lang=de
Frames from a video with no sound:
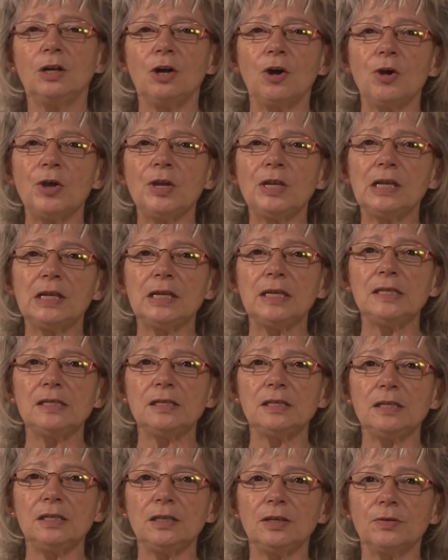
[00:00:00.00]
Heute
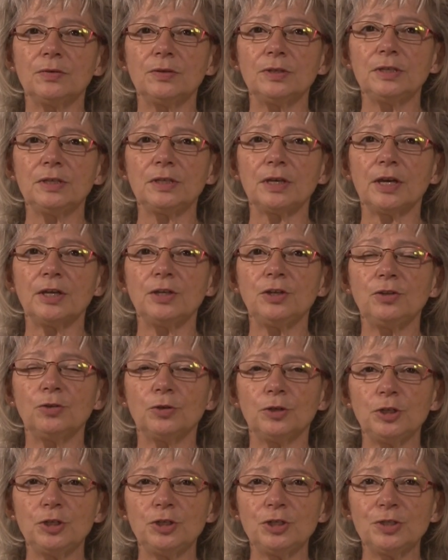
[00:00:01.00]
lese ich euch ein
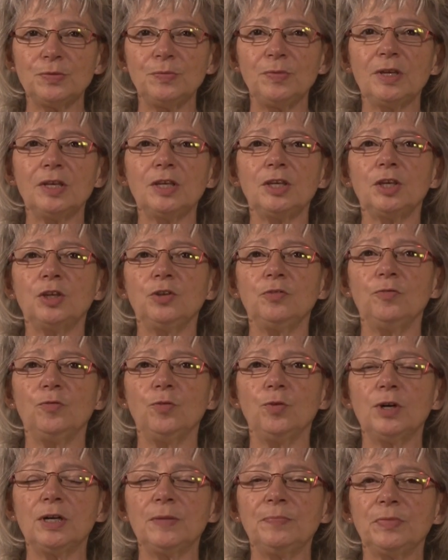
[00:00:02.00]
deutsches Märchen
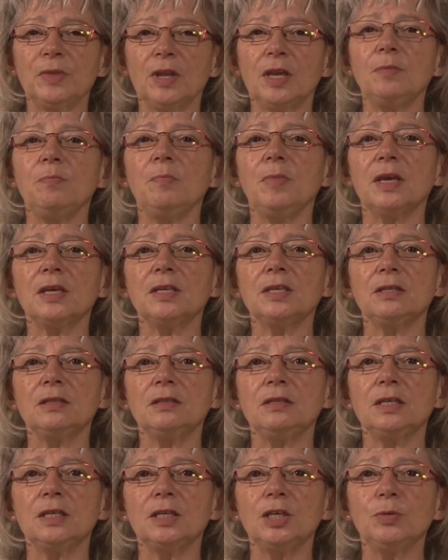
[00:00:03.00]
vor, ein Märchen
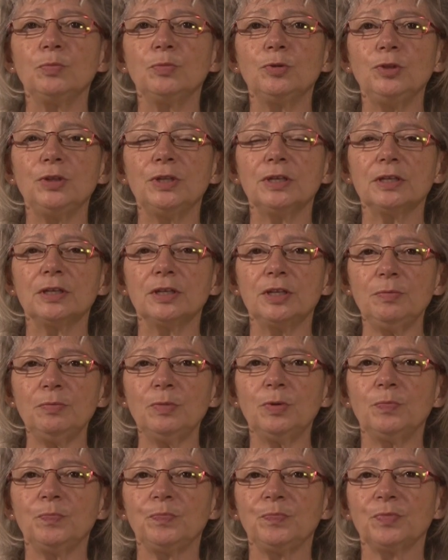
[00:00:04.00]
der Gebrüder Grimm.
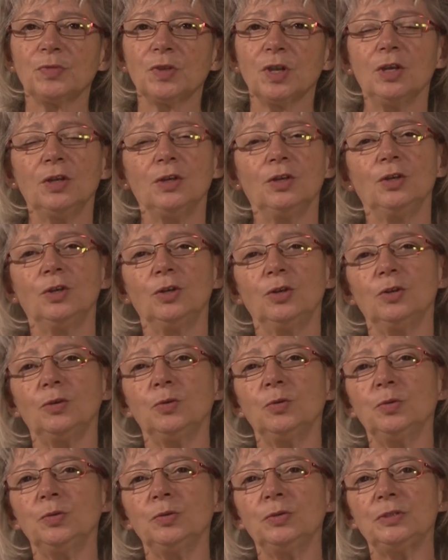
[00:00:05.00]

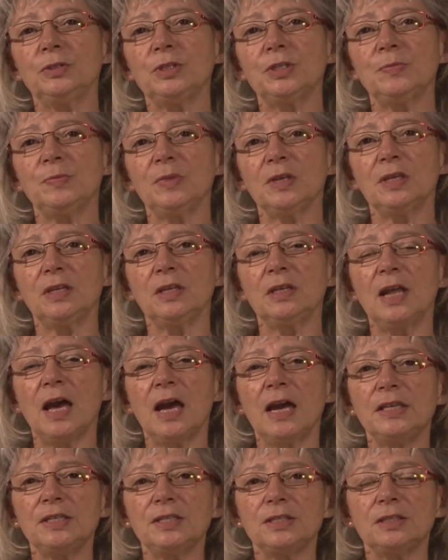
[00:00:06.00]
Und das Märchen
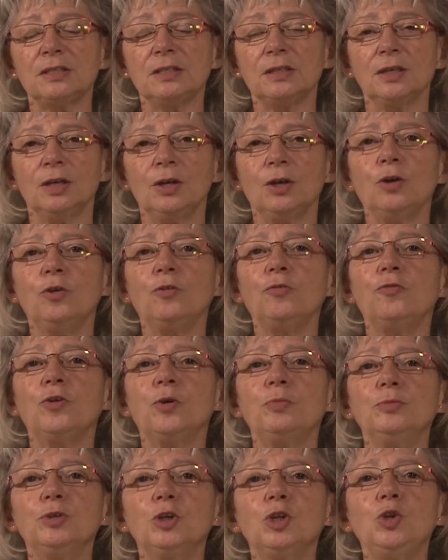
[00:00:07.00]
heißt
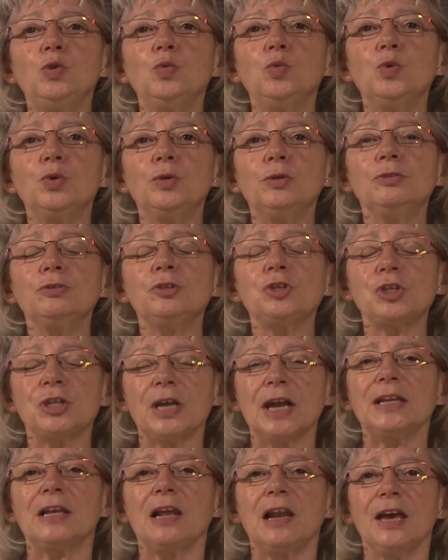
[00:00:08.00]
Vom klugen
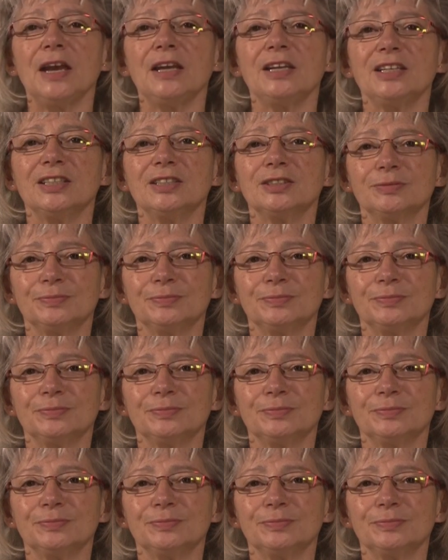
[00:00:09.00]
Schneiderlein.